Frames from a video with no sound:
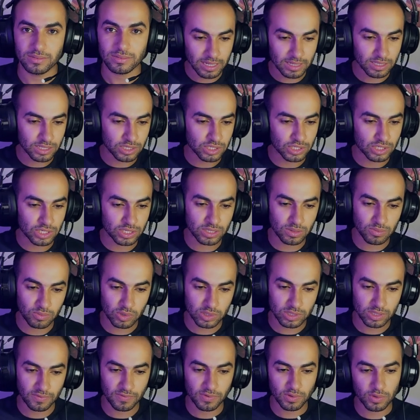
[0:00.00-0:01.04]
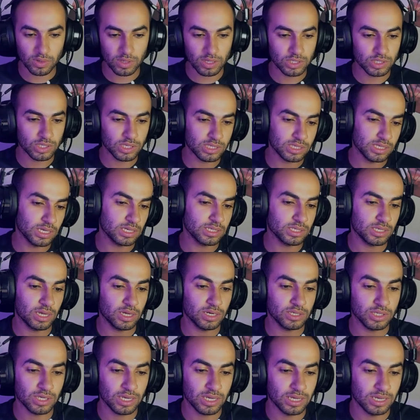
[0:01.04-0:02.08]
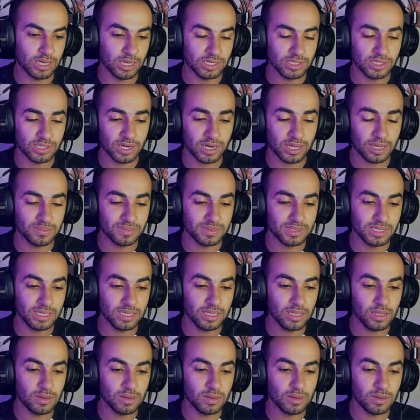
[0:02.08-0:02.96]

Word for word: كارت الشاشه مواصفاته ايه جي تي اكس 1050